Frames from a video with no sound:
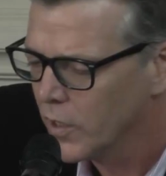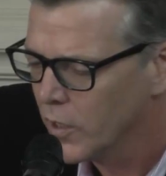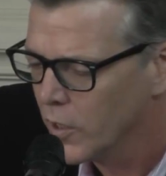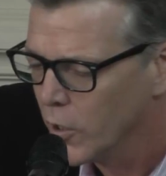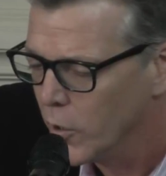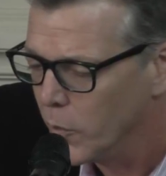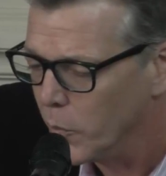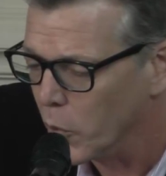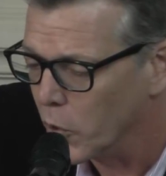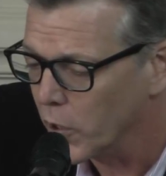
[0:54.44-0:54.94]

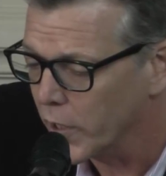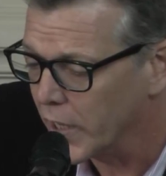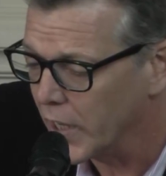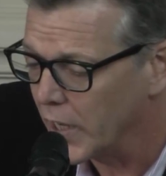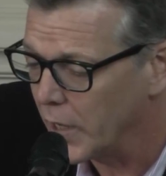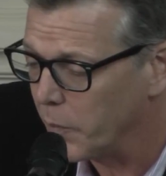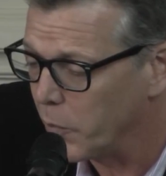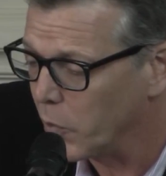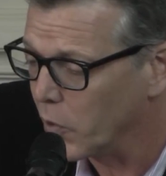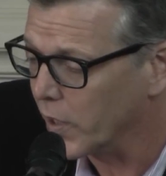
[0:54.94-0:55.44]
eh,
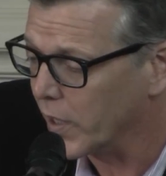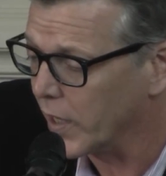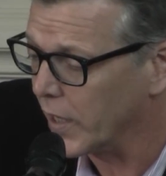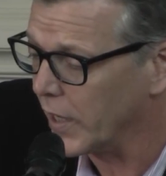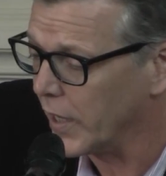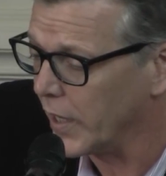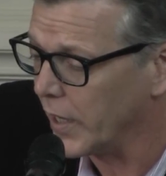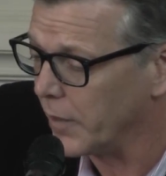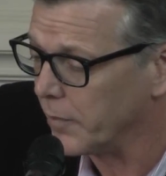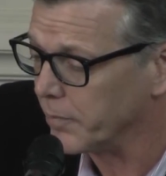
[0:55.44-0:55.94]
demandas
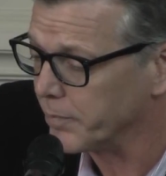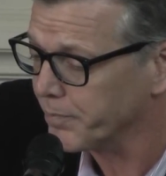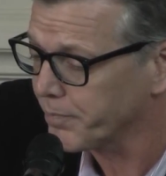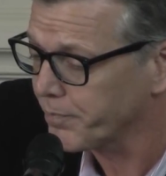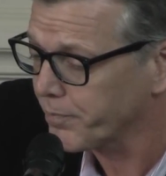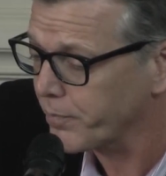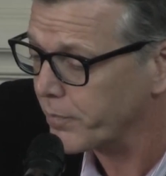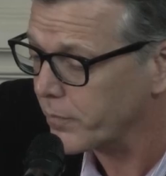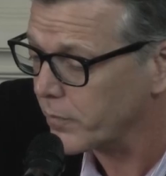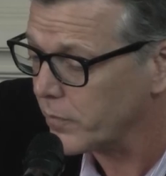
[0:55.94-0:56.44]

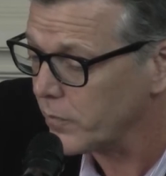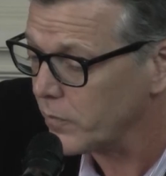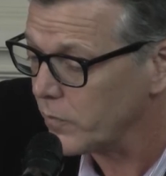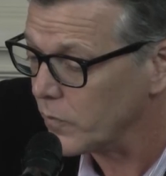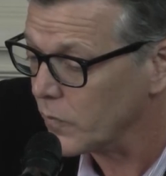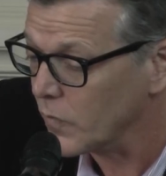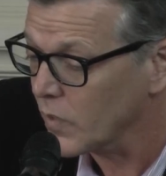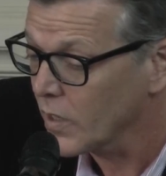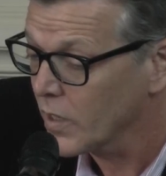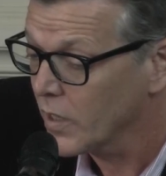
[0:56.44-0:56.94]
insatisfechas. A la
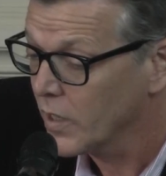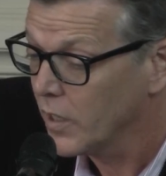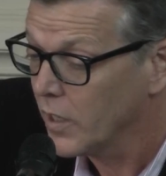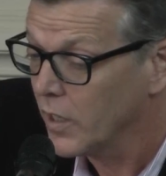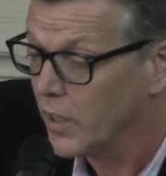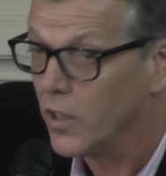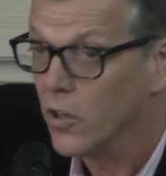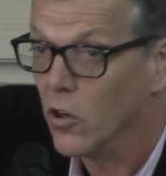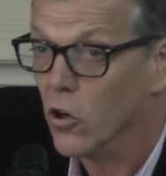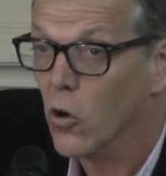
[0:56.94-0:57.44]
educación no le
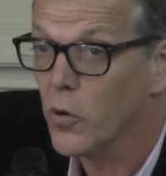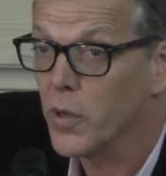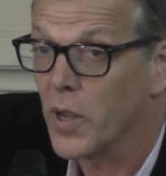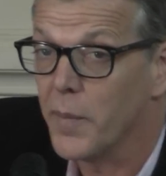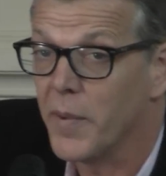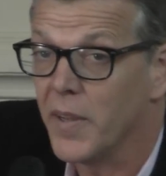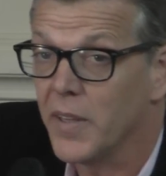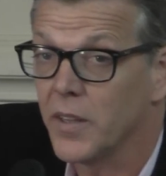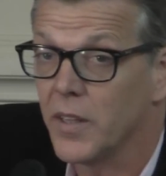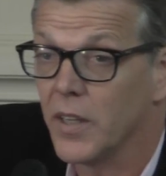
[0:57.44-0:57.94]
están
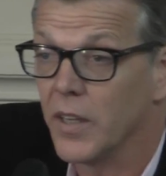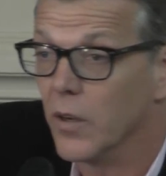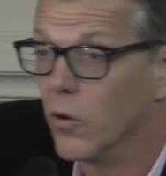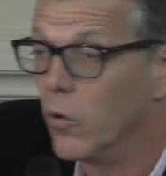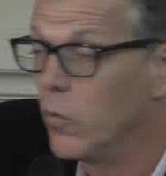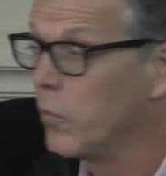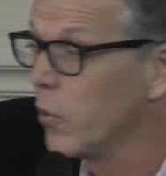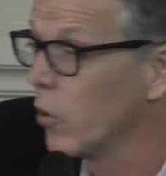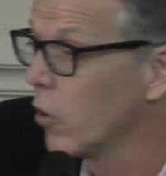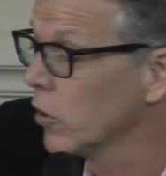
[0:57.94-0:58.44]
prestando
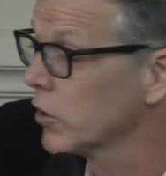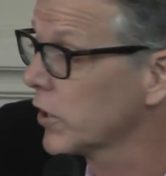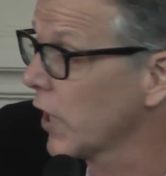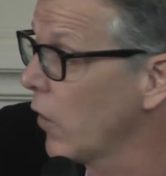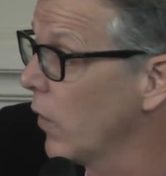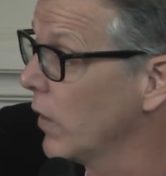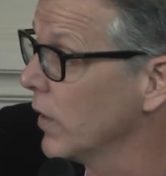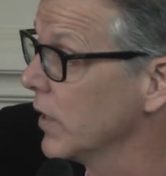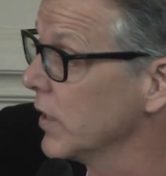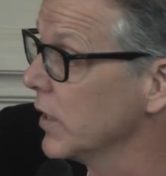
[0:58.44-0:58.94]
atención,
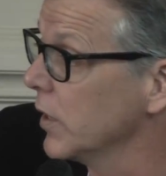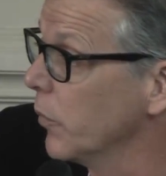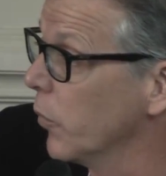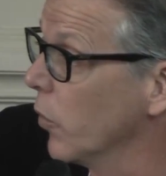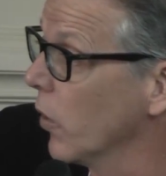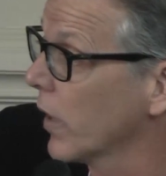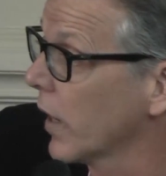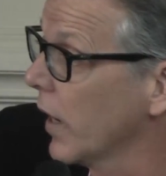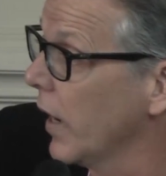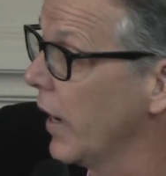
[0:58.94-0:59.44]
digamos, creo que
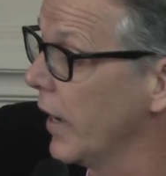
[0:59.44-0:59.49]
están